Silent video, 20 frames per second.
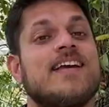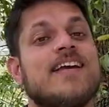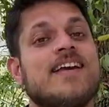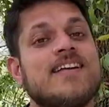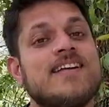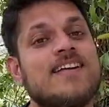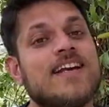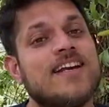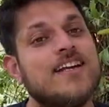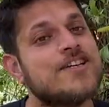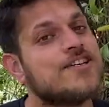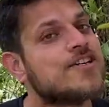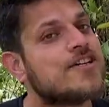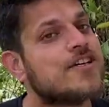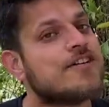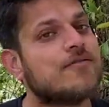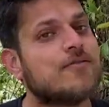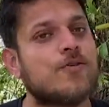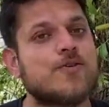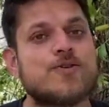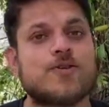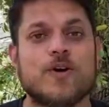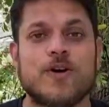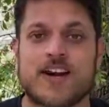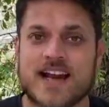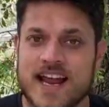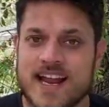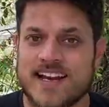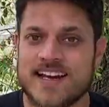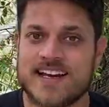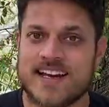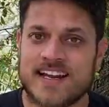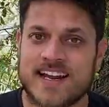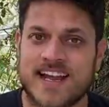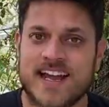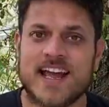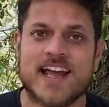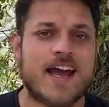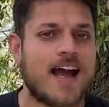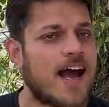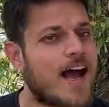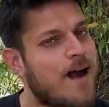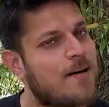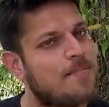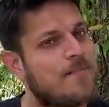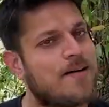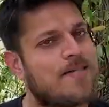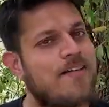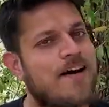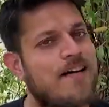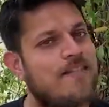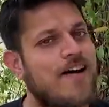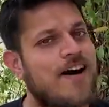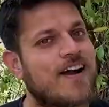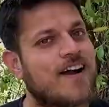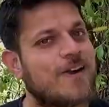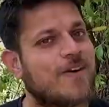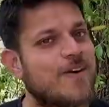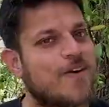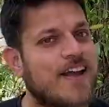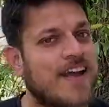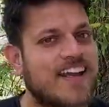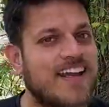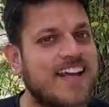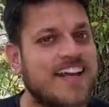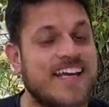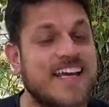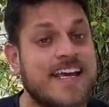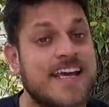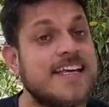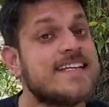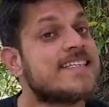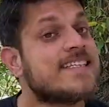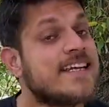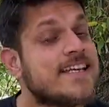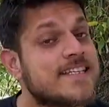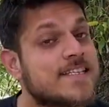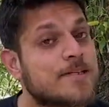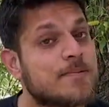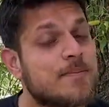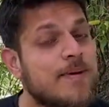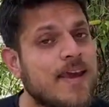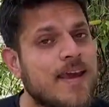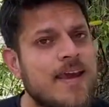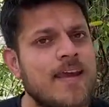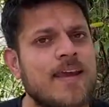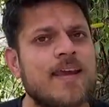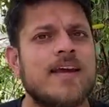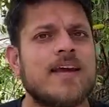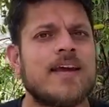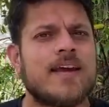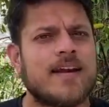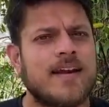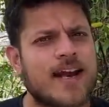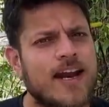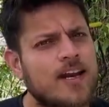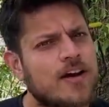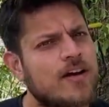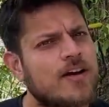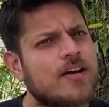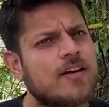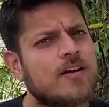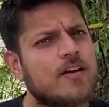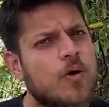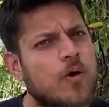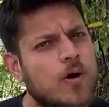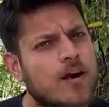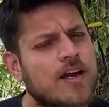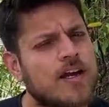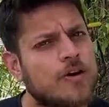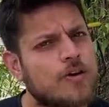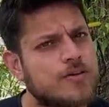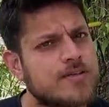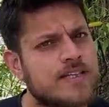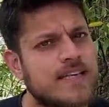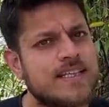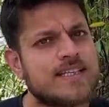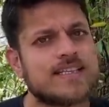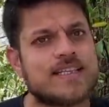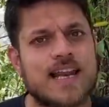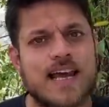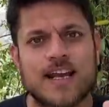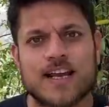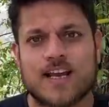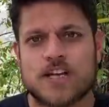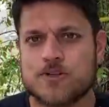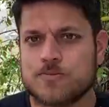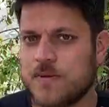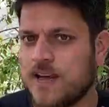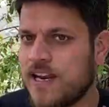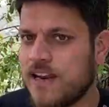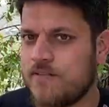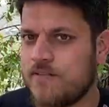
कि इन डिलीशियस फूड्स को ट्राई करके आप भी वाह वाह कर उठेंगे इस लिस्ट में रेगुलर लोकल क्यूजीन्स लाइक कश्मीरी